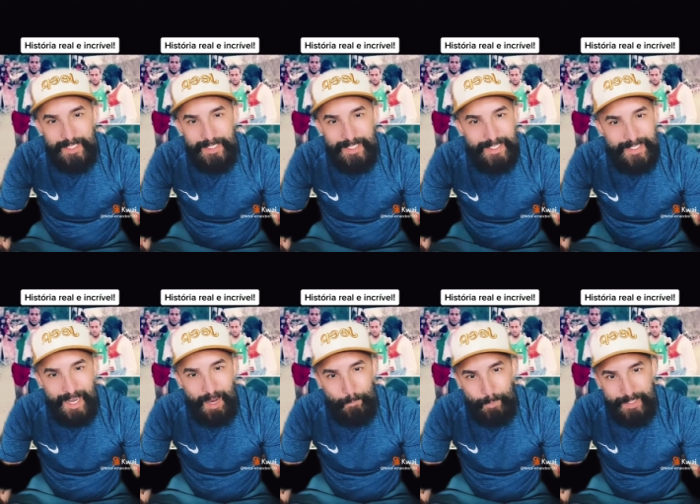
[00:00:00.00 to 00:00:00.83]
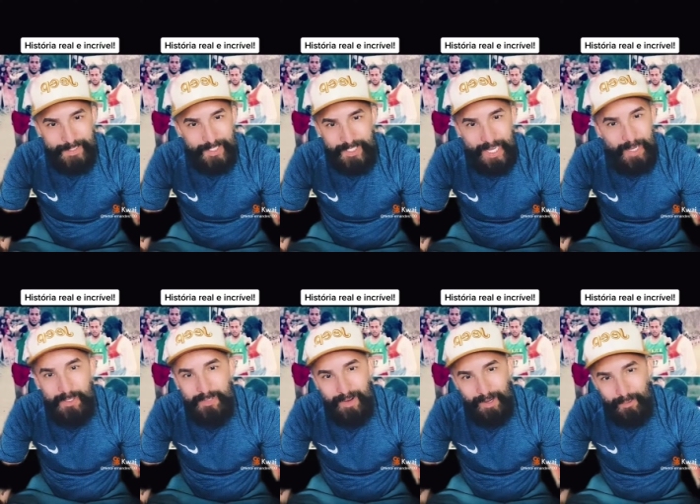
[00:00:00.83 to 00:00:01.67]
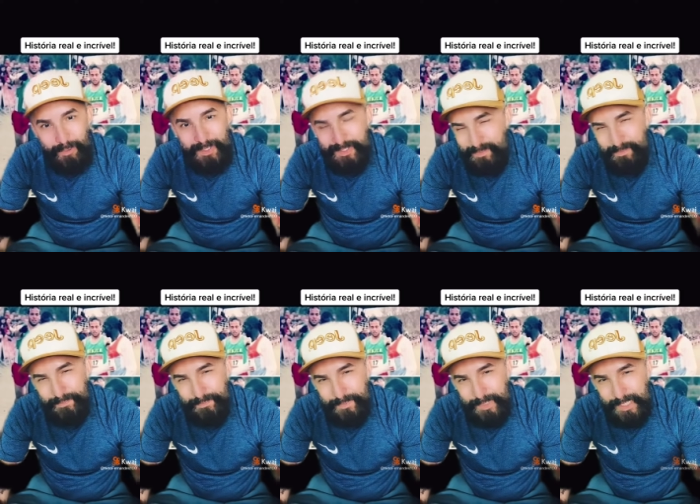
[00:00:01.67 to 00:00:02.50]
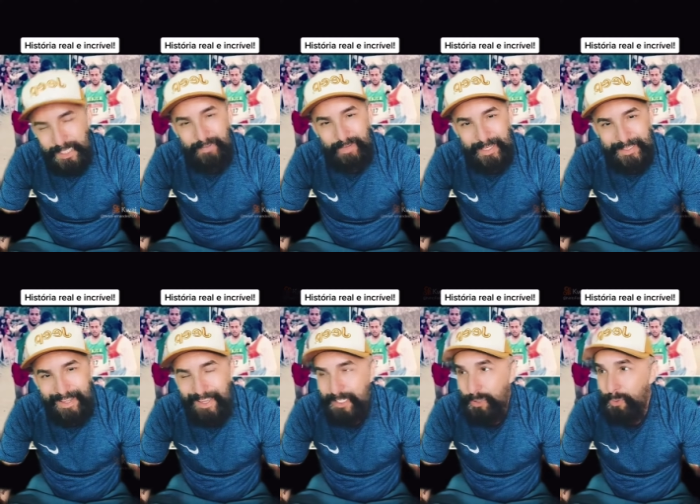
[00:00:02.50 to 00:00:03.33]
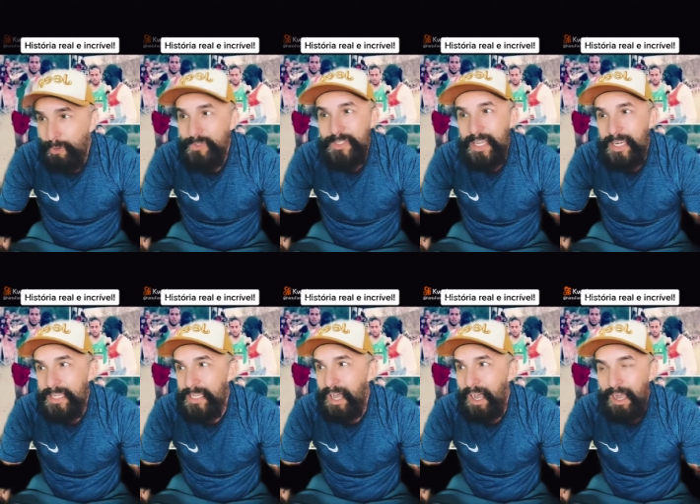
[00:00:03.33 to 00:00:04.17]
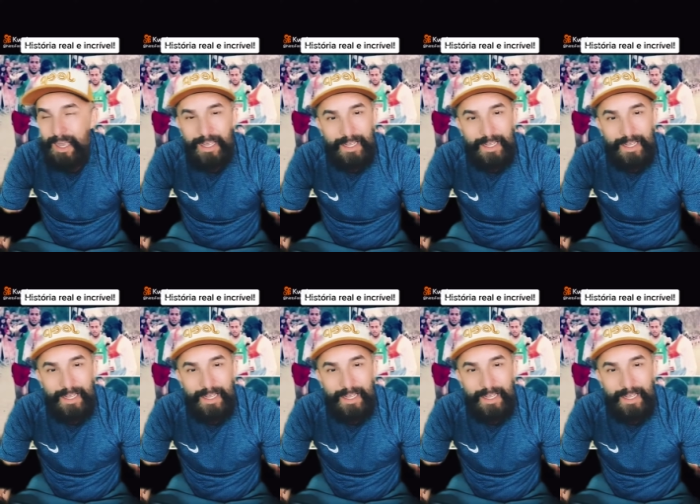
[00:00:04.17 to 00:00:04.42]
E esse rapaz é cheio de valores. E na verdade, qual seria